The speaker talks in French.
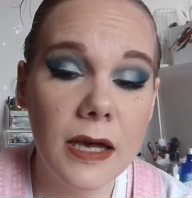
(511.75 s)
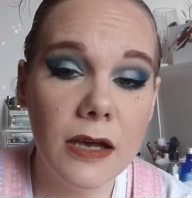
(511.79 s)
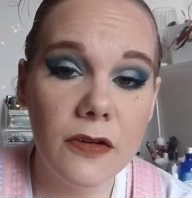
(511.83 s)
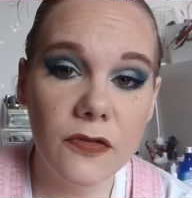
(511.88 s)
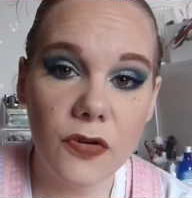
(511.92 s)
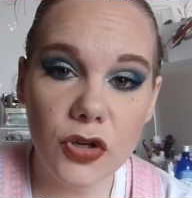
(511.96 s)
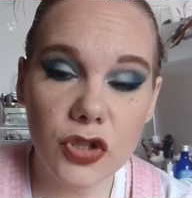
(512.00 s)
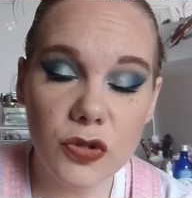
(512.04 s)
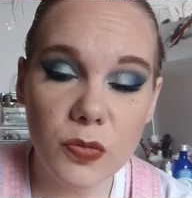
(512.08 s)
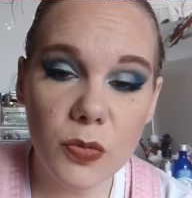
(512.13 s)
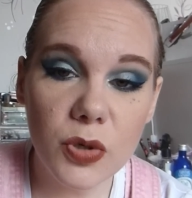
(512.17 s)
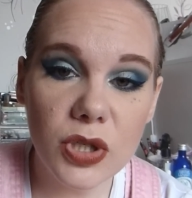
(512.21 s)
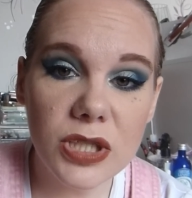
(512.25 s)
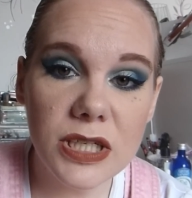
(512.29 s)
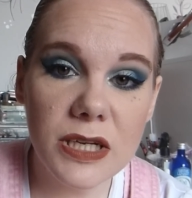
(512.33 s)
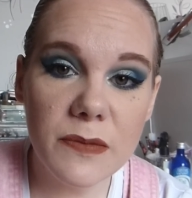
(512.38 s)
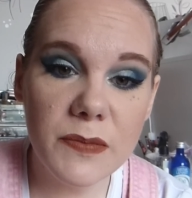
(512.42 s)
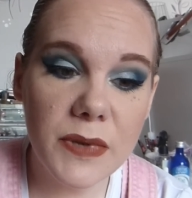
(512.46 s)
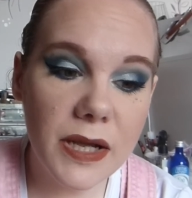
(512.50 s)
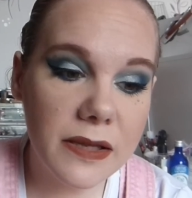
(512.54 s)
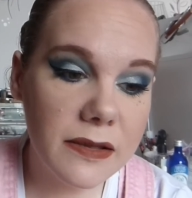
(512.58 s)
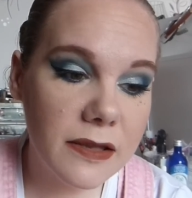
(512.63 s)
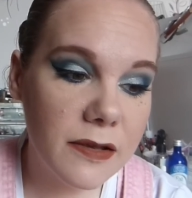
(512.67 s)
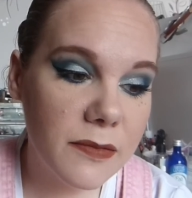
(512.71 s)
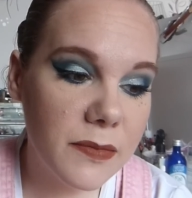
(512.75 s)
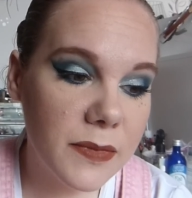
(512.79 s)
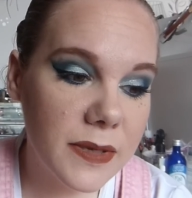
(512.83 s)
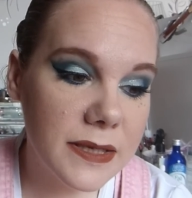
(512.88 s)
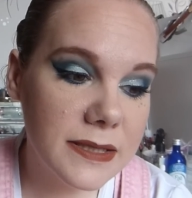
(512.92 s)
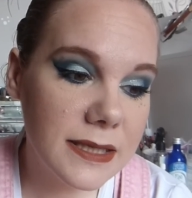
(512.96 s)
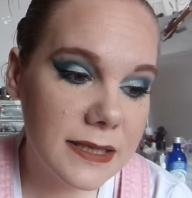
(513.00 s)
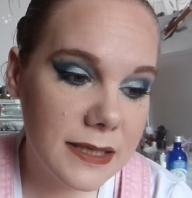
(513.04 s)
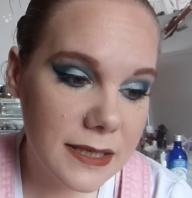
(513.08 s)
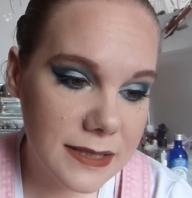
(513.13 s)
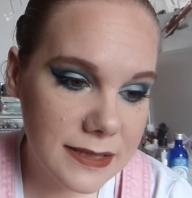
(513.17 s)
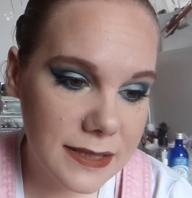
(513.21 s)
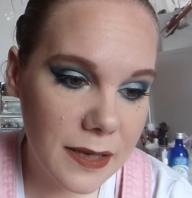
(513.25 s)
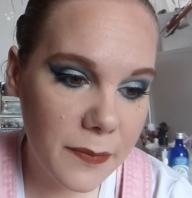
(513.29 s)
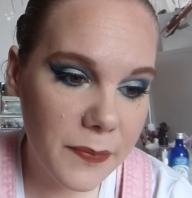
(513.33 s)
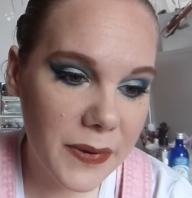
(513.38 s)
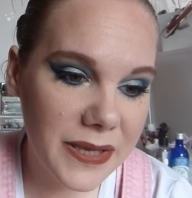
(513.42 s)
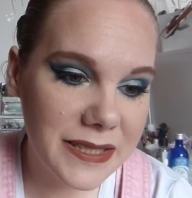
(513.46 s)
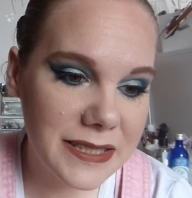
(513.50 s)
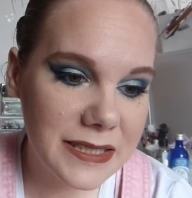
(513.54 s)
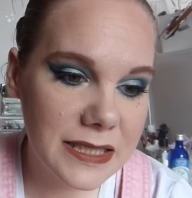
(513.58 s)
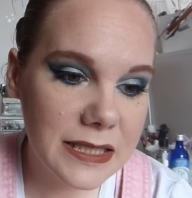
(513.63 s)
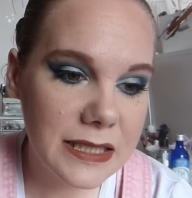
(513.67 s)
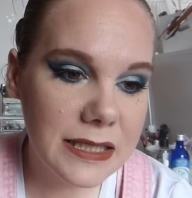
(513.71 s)
franchement je l'ai bien aimée c'était
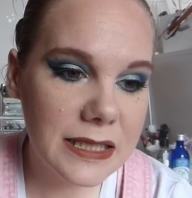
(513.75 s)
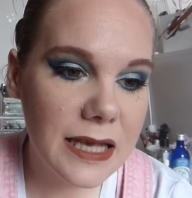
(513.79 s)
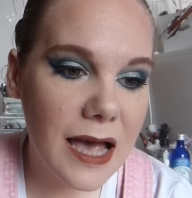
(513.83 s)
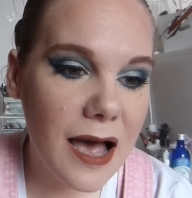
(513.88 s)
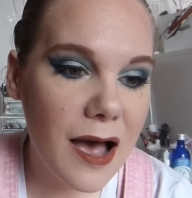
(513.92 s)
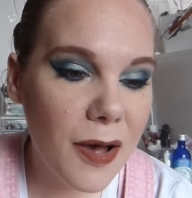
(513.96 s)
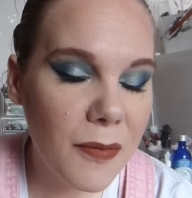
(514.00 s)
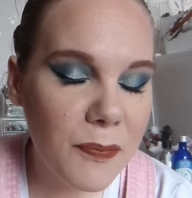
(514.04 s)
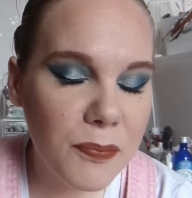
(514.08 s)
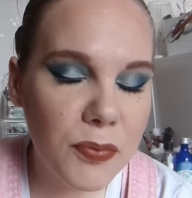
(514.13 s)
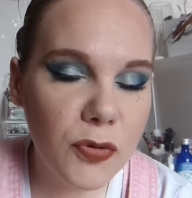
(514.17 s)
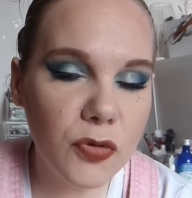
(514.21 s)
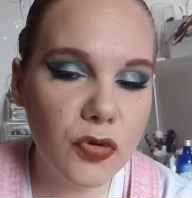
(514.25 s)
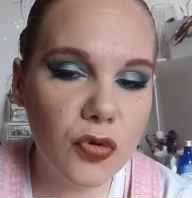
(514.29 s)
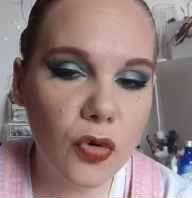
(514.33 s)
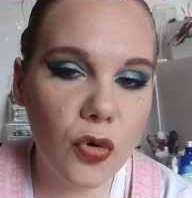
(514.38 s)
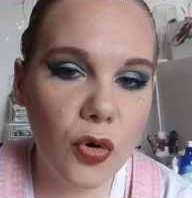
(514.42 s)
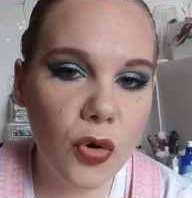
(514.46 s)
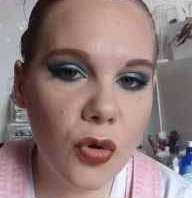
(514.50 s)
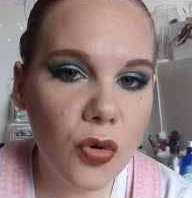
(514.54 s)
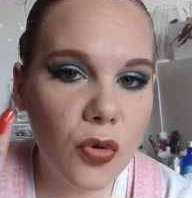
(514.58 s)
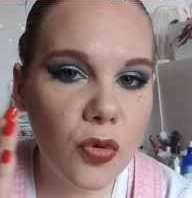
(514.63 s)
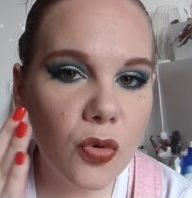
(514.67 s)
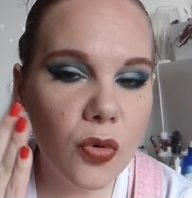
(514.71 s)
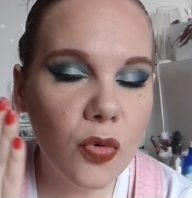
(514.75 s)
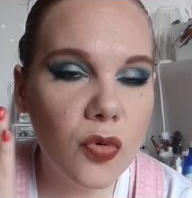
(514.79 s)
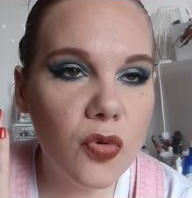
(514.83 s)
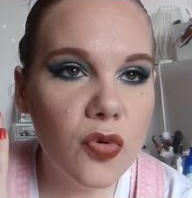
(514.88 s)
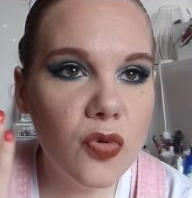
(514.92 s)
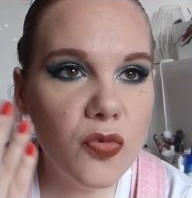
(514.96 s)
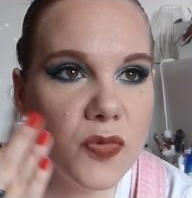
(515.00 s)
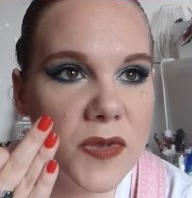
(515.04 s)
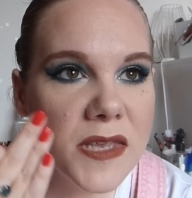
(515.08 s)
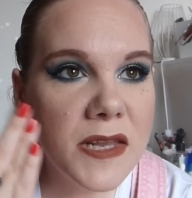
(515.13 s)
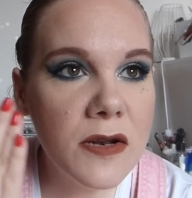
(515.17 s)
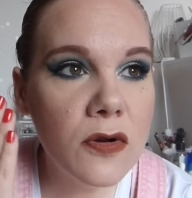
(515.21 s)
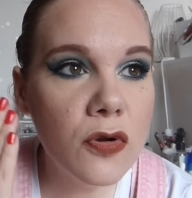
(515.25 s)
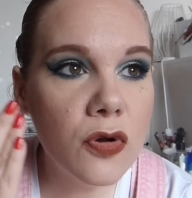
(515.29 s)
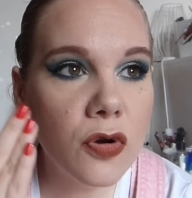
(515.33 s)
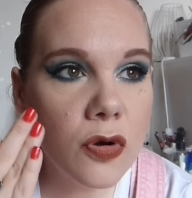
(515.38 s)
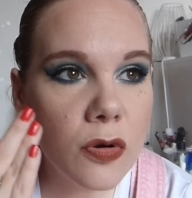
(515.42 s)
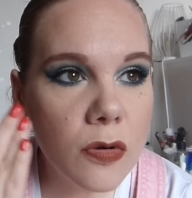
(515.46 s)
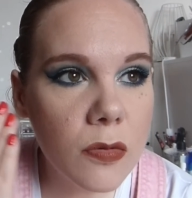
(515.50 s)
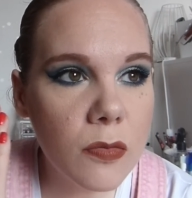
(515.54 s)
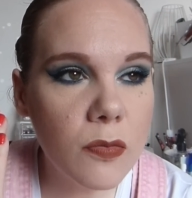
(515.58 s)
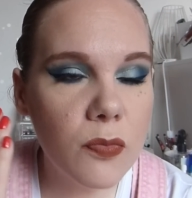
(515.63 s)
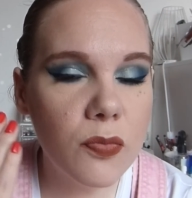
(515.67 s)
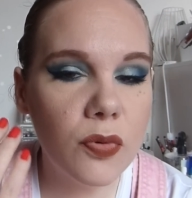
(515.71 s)
sympathique un peu trop
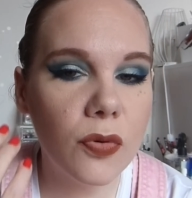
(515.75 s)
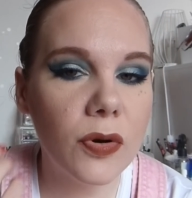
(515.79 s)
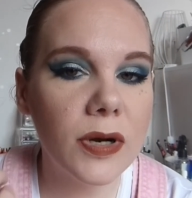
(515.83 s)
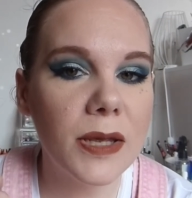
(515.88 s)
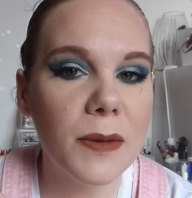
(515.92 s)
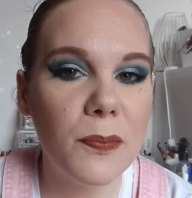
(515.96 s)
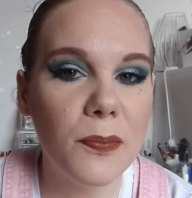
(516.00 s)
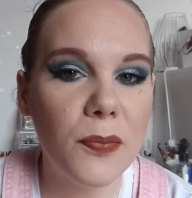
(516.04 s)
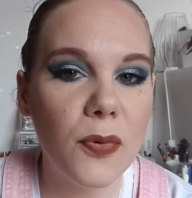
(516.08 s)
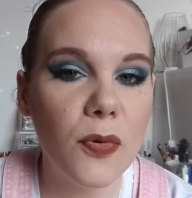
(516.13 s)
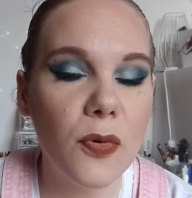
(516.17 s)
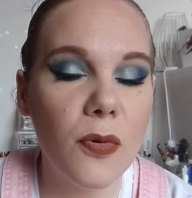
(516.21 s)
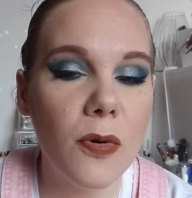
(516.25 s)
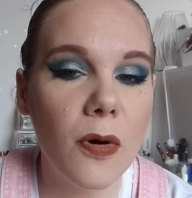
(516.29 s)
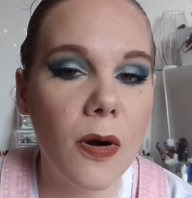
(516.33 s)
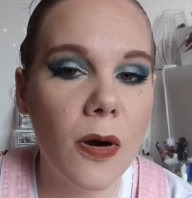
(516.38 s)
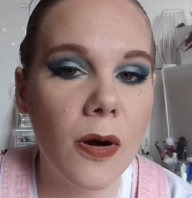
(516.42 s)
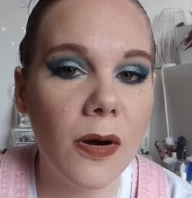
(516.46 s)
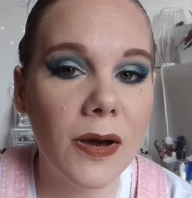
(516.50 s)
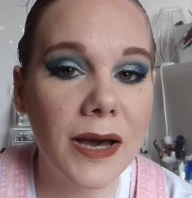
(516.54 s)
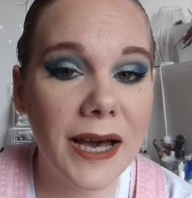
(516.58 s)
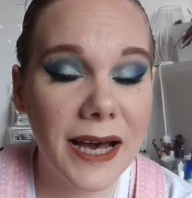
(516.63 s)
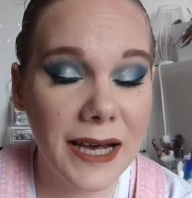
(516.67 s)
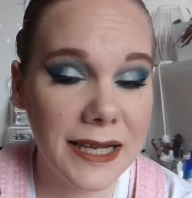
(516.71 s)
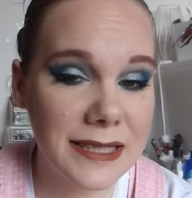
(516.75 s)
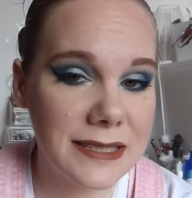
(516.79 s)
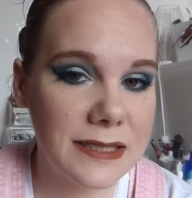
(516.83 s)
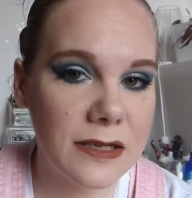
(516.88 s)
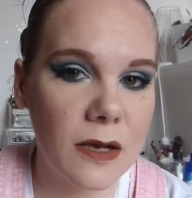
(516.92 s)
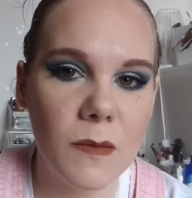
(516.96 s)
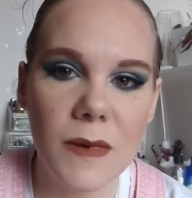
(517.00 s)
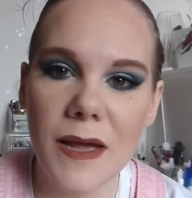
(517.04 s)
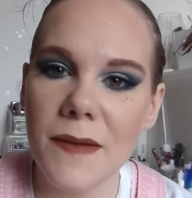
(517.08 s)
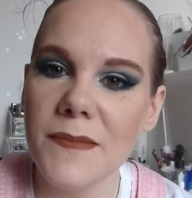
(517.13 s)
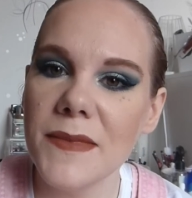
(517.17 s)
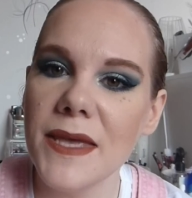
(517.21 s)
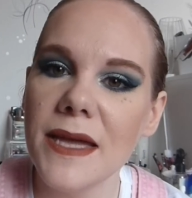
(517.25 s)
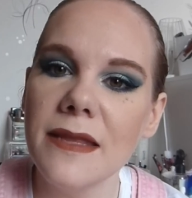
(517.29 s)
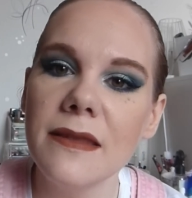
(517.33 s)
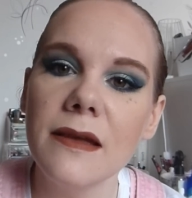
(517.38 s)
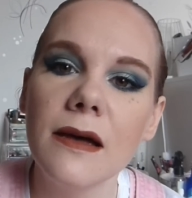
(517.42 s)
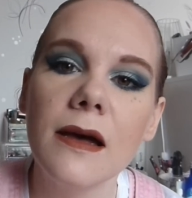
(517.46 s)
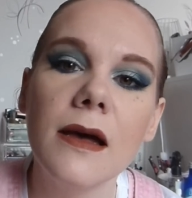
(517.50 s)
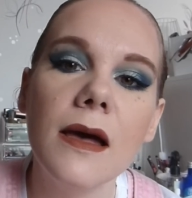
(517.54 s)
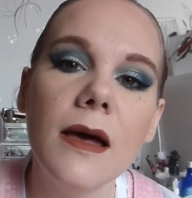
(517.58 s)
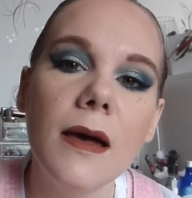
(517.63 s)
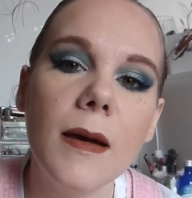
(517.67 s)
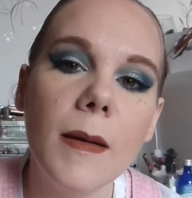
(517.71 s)
huileux pour les peaux grasses comme la mienne